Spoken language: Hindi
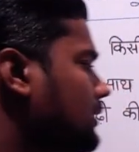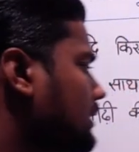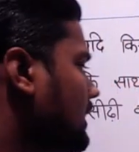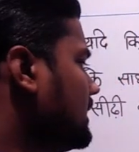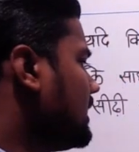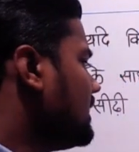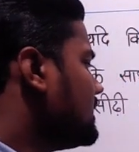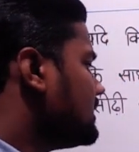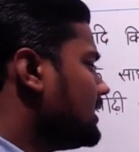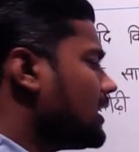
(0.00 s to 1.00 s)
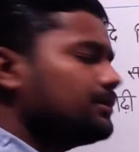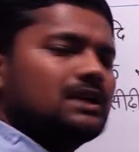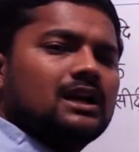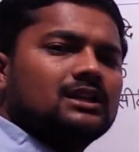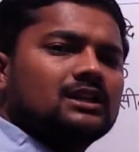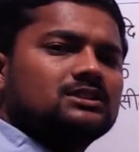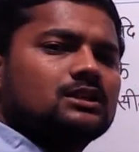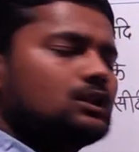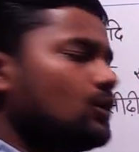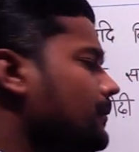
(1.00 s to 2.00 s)
क्लियर ये आप याद रख
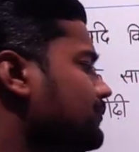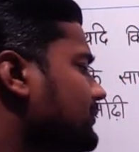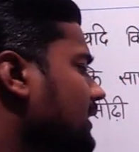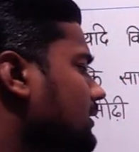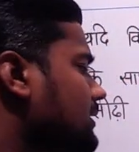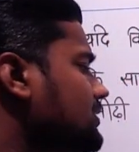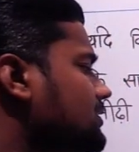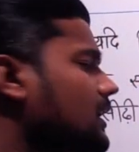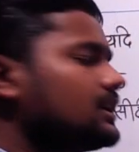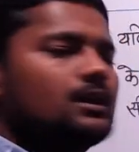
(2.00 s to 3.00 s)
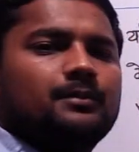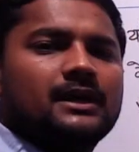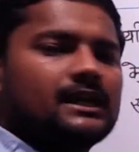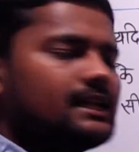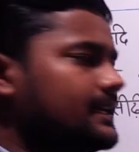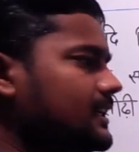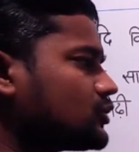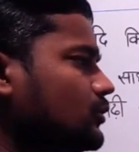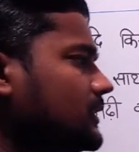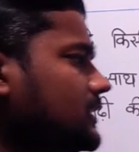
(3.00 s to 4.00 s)
सकते हो तीस साठ नब्बे के लिए एक
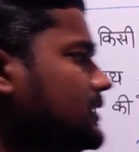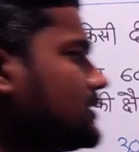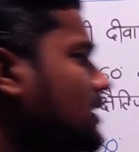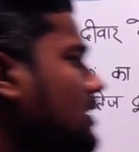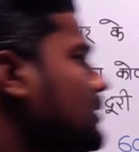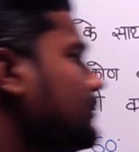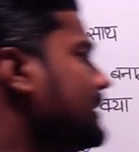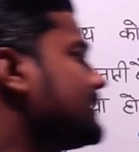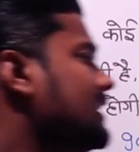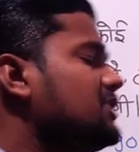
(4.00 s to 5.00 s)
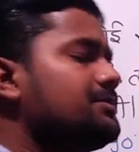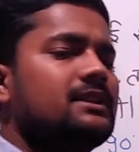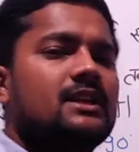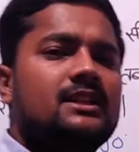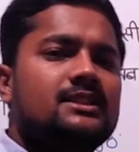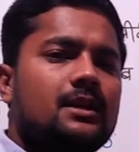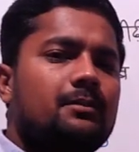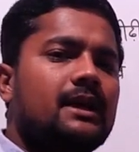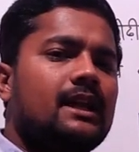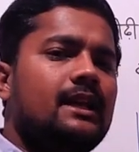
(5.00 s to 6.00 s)
सौ बत्तीस पैंतालीस पैंतालीस
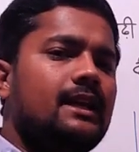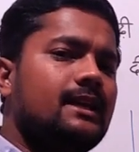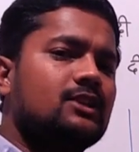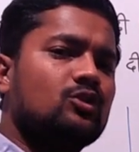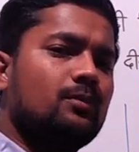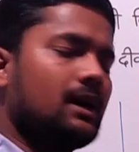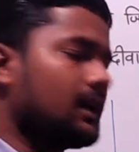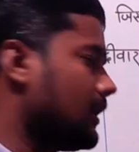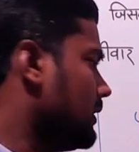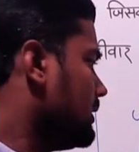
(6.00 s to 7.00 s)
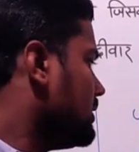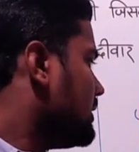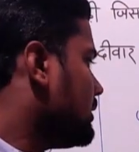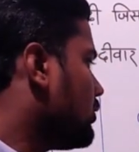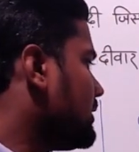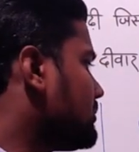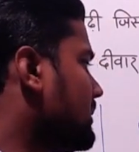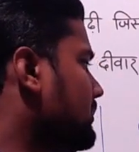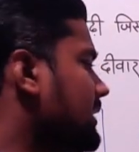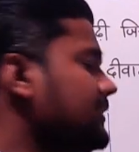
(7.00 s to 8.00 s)
नब्बे के लिए एक सौ बारह और इस पर
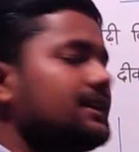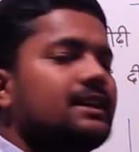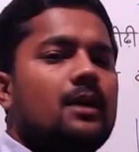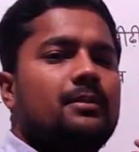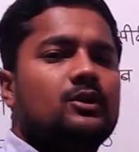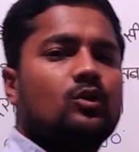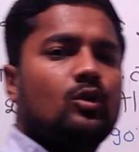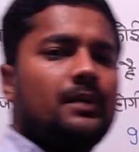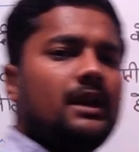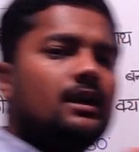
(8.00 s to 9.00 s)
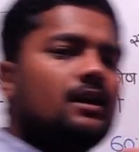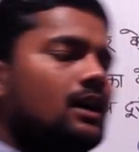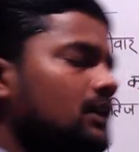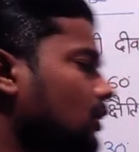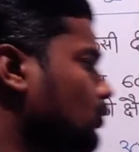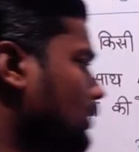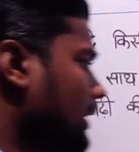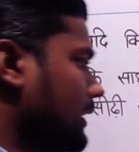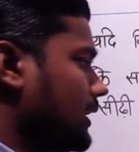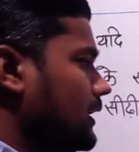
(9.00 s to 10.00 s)
बड़ी संख्या पे दोनों पे अंडर रूट
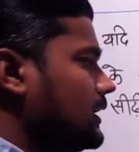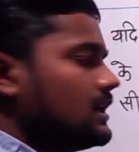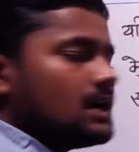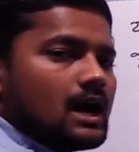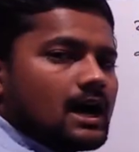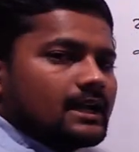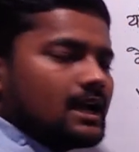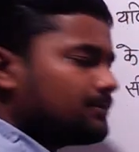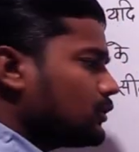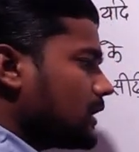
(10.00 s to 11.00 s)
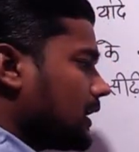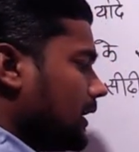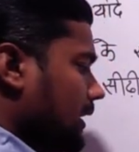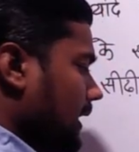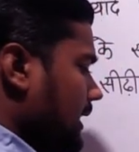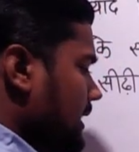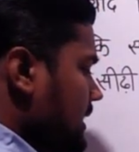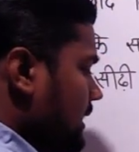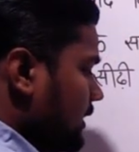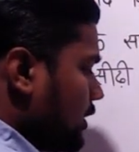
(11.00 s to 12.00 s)
आएगा आगे आपको क्या करना है
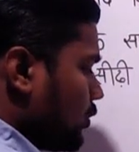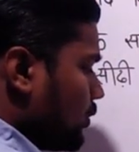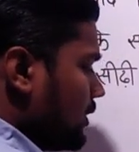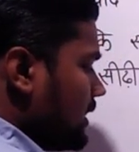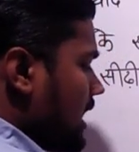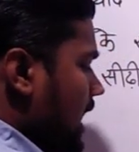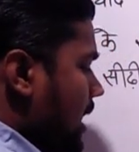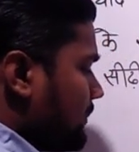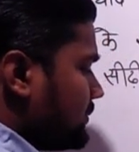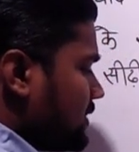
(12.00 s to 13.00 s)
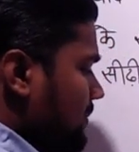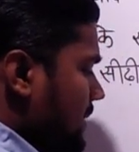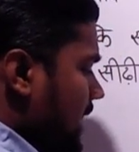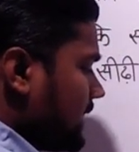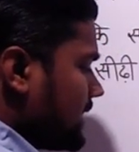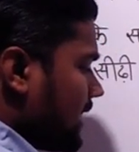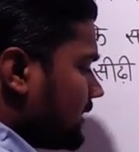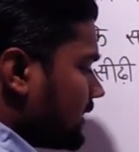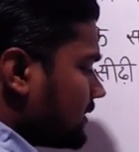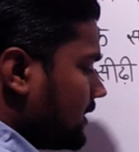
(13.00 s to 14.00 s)
देखो आप जब मान याद
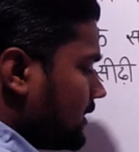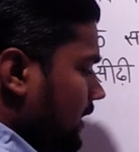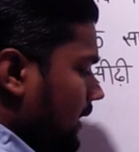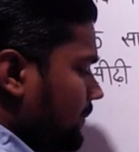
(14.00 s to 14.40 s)
रखते थे